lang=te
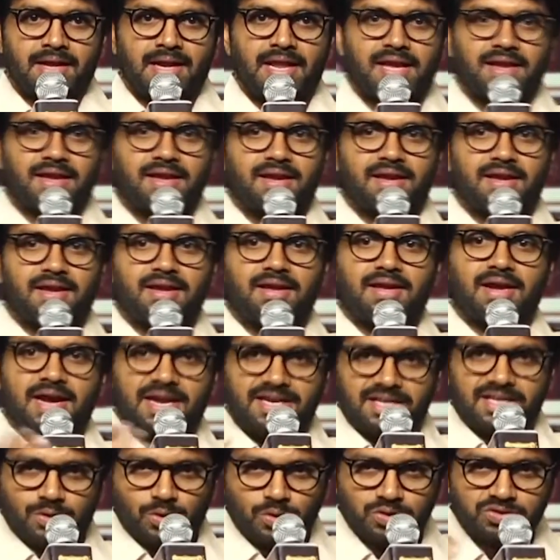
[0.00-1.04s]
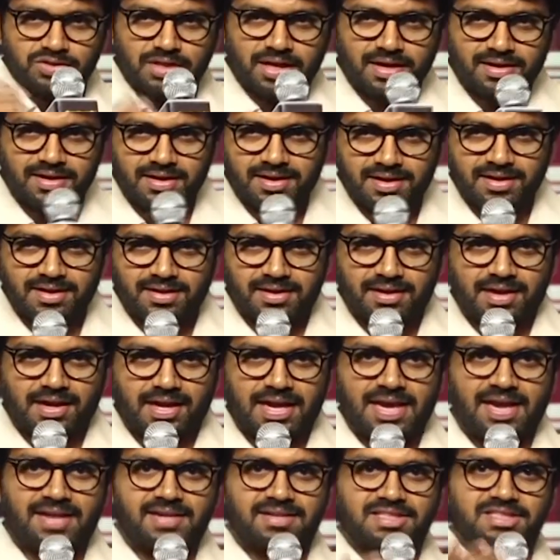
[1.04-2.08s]
అలాగే హనీ రోజ్ గారికి
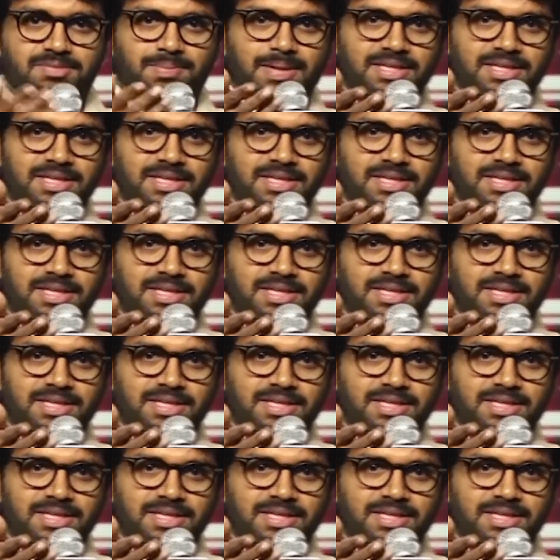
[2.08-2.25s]
అండ్